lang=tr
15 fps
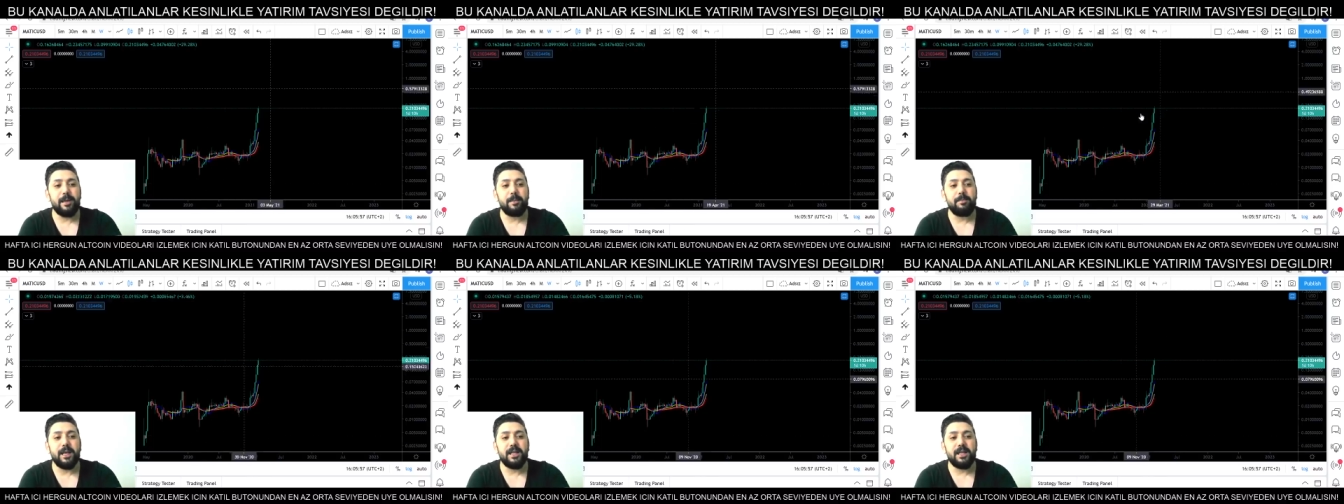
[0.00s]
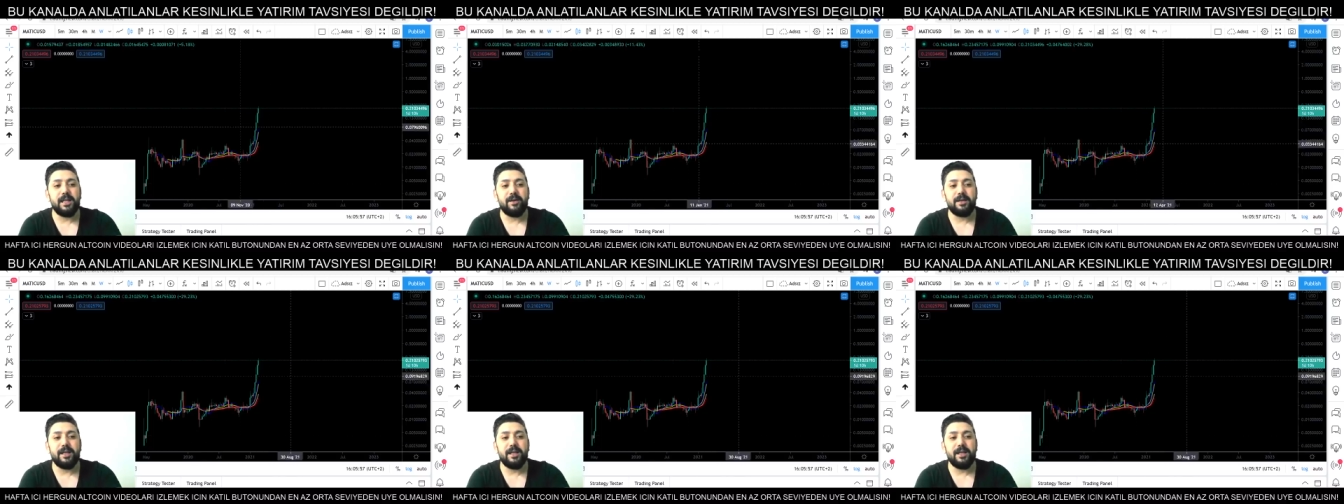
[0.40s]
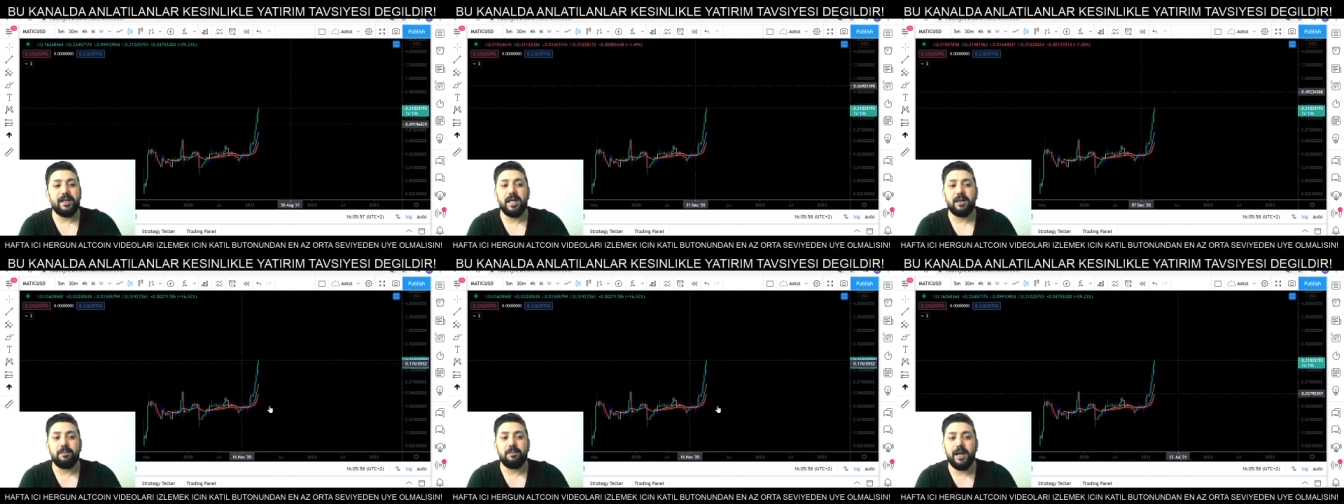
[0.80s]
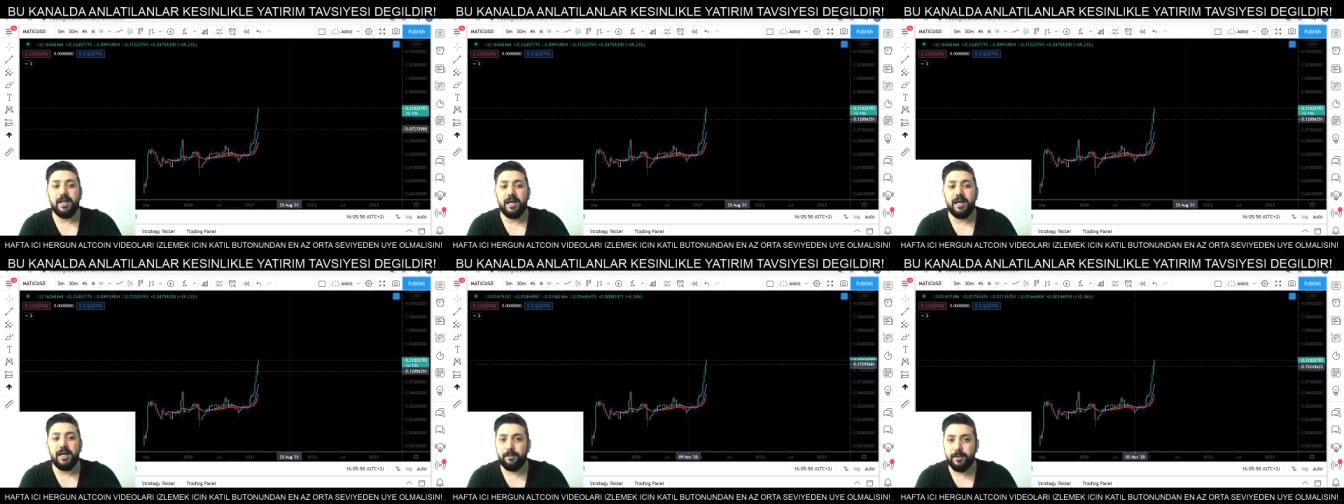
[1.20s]
ben bedavadan
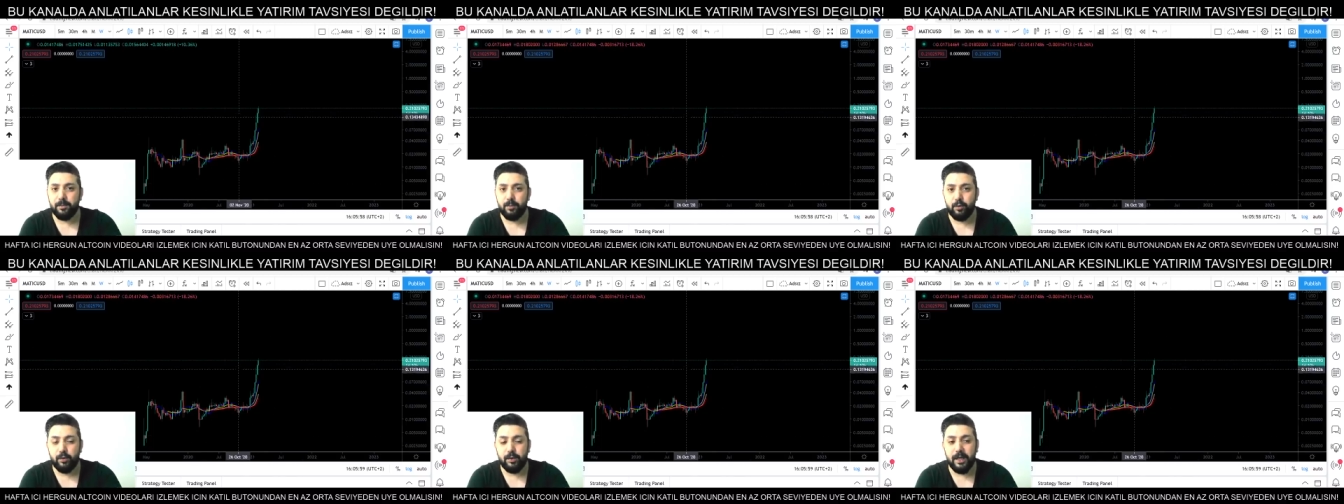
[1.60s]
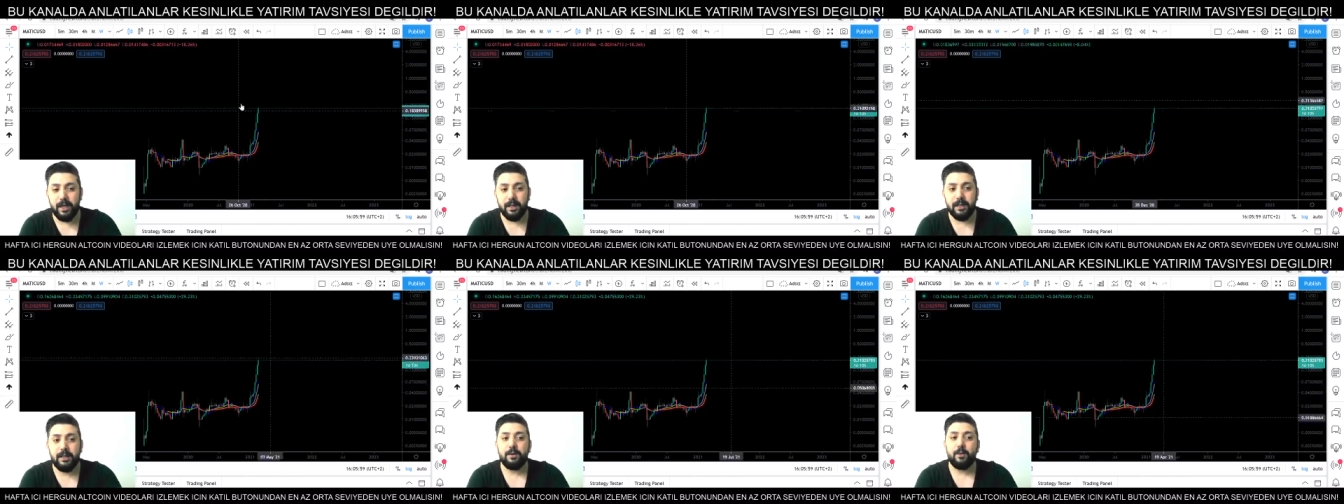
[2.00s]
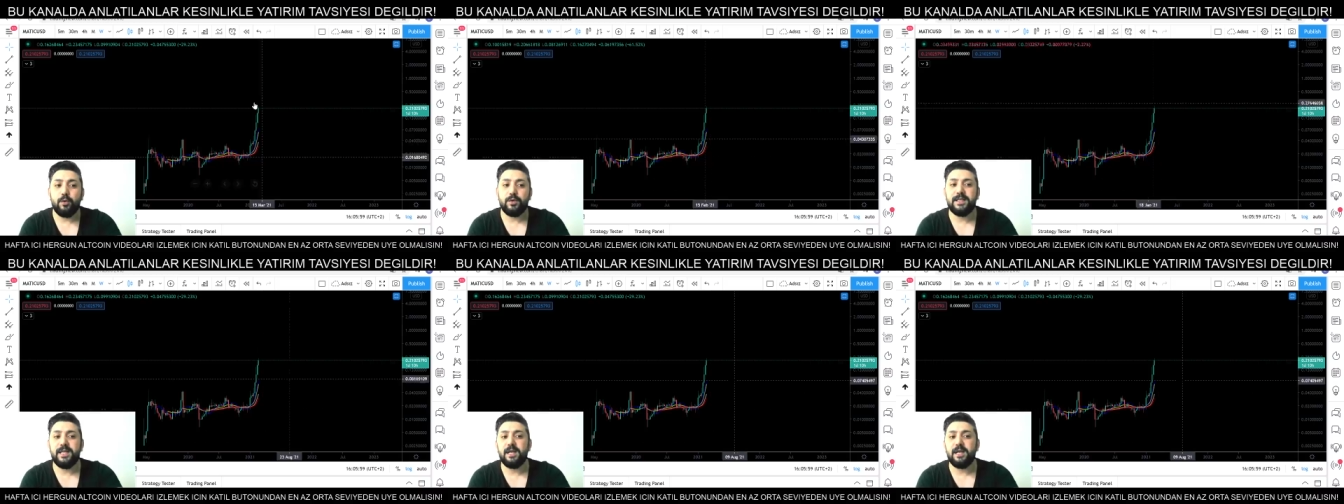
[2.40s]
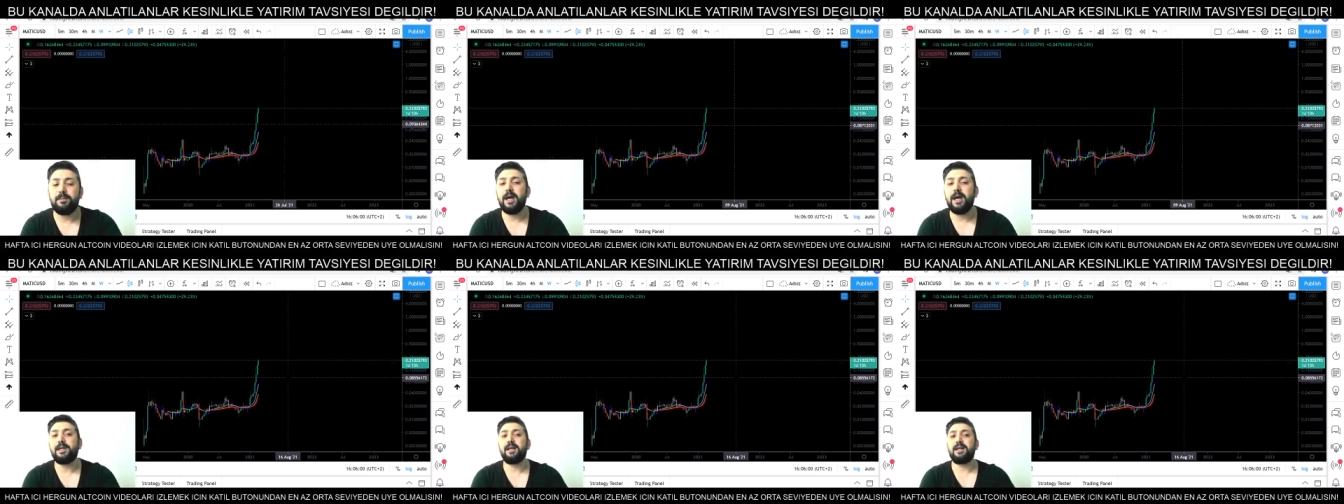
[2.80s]
sermaye yaptım burada. O
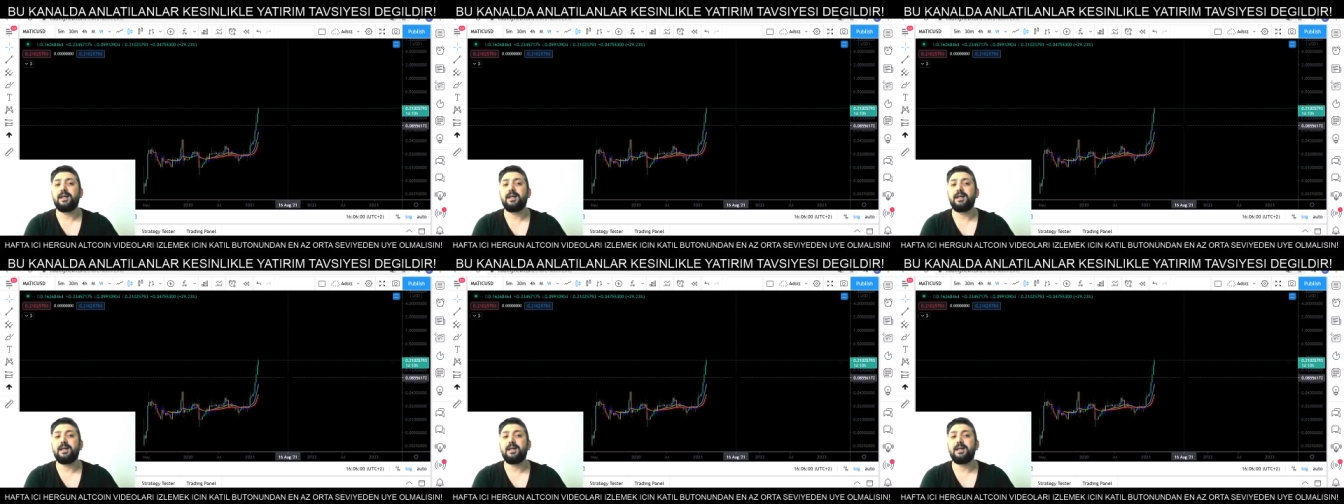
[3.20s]
sermayeyle